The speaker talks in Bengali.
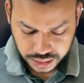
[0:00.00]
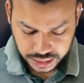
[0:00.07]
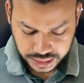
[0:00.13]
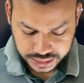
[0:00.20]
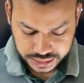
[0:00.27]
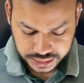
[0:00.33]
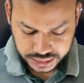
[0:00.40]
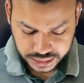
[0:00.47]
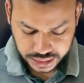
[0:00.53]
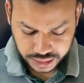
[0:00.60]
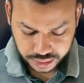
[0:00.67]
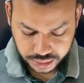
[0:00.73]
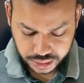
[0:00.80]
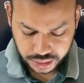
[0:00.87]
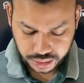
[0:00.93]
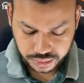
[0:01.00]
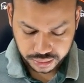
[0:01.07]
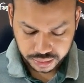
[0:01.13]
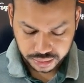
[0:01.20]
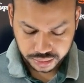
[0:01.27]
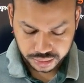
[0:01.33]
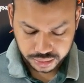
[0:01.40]
ক্লাসটা শেয়ার করে দাও
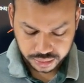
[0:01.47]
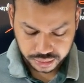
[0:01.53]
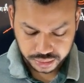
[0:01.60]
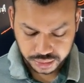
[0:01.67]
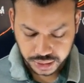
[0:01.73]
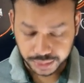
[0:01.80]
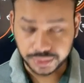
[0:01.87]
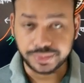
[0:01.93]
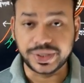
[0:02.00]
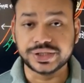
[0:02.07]
এবং